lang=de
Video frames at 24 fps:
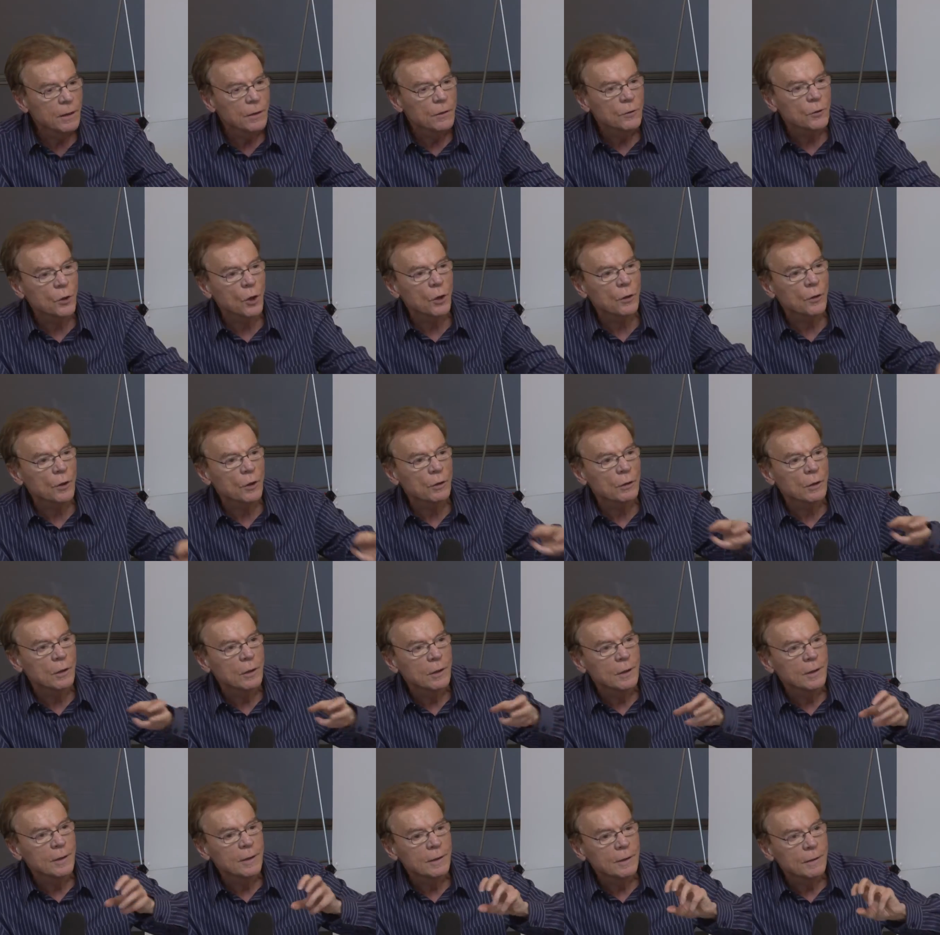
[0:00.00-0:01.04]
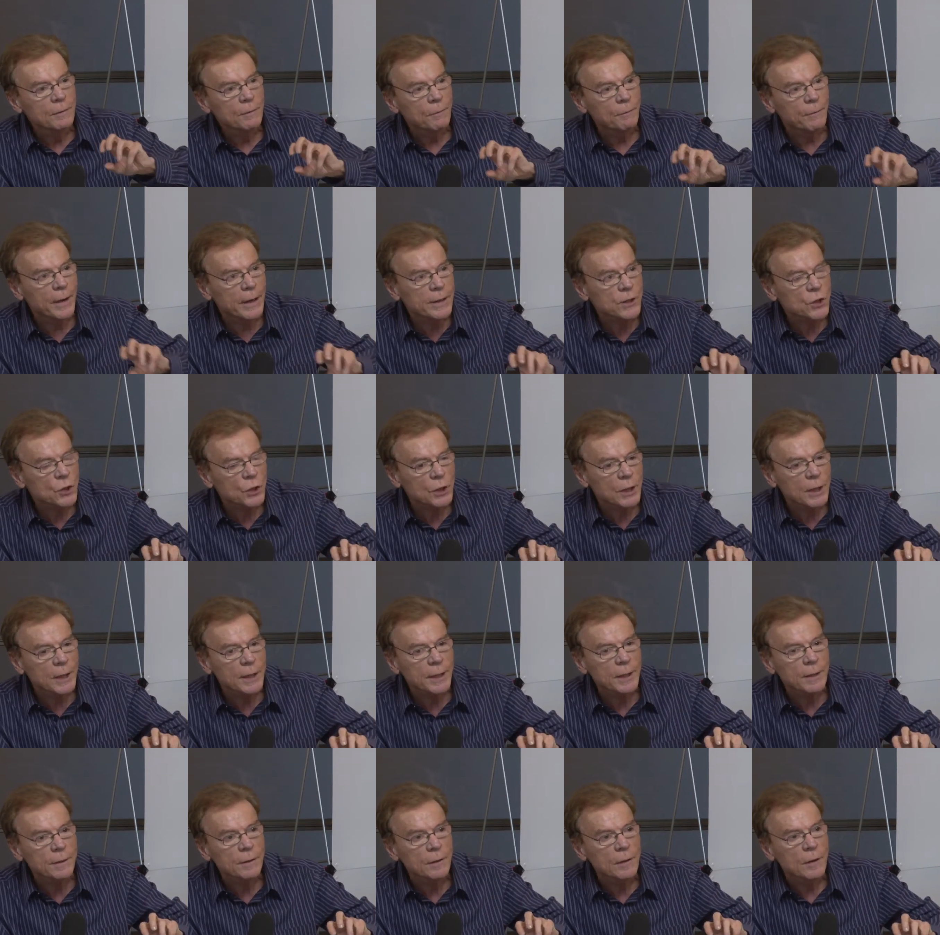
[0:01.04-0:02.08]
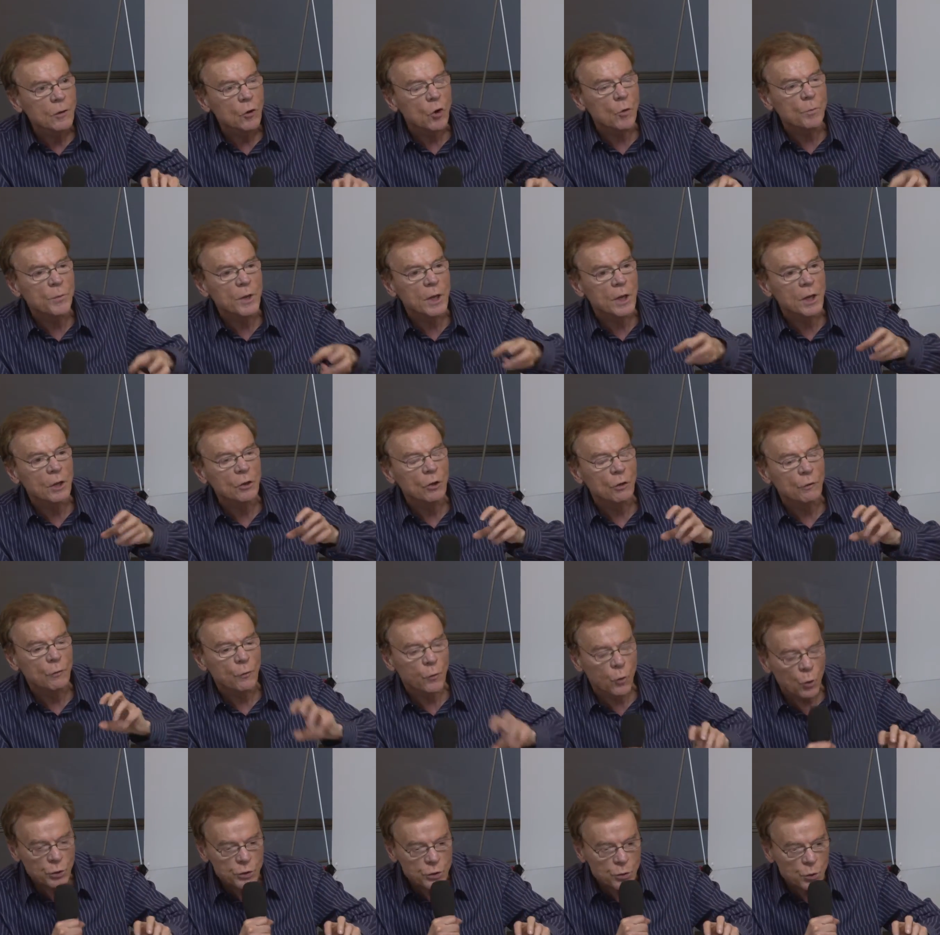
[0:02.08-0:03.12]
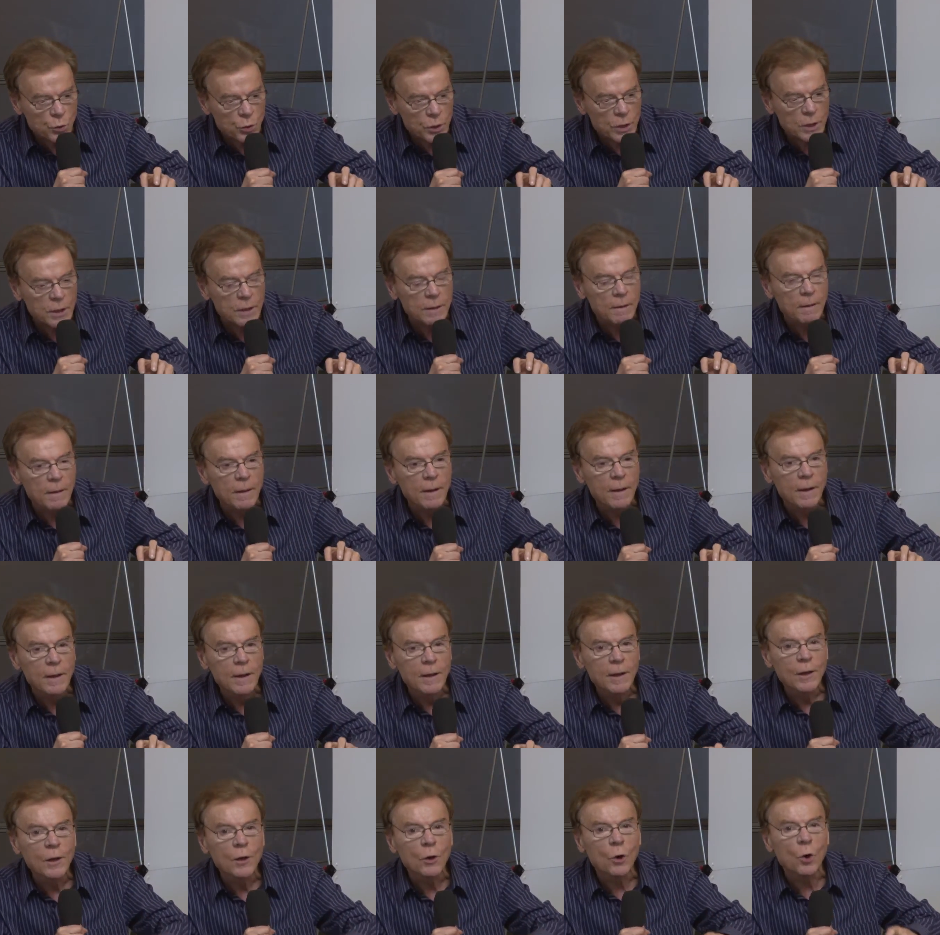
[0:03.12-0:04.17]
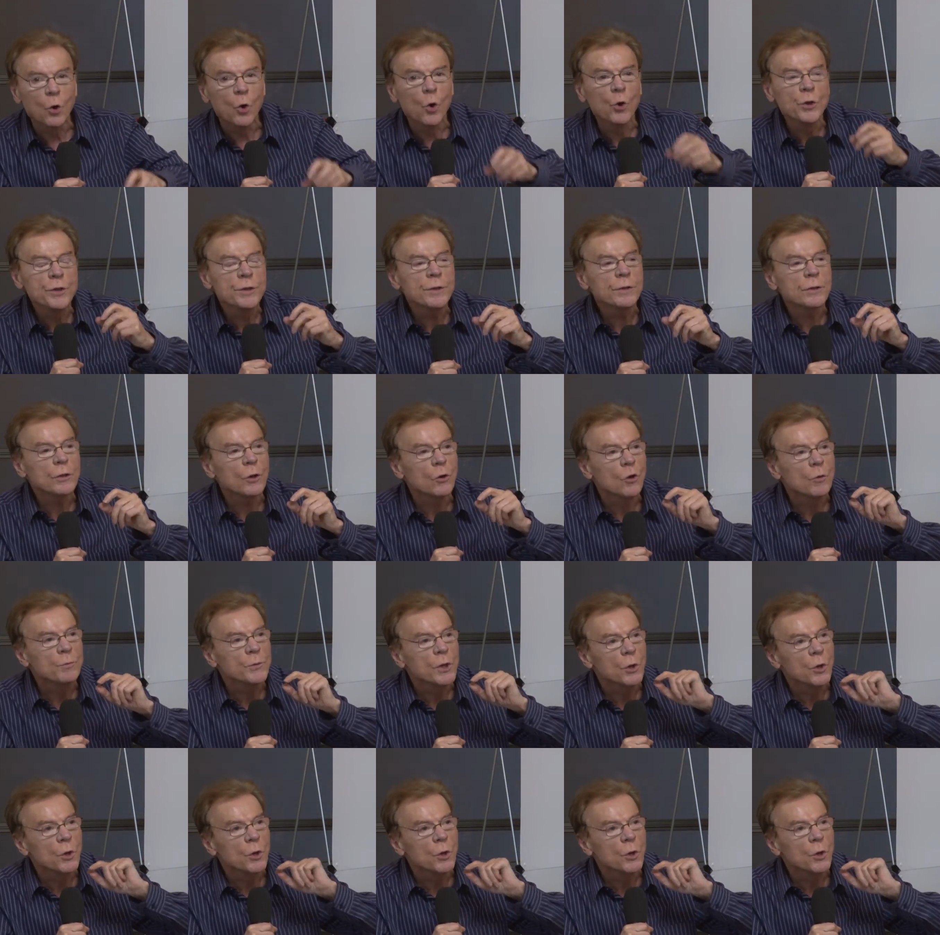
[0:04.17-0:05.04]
sondern Wettstreit um die inneren Vorzüge und um die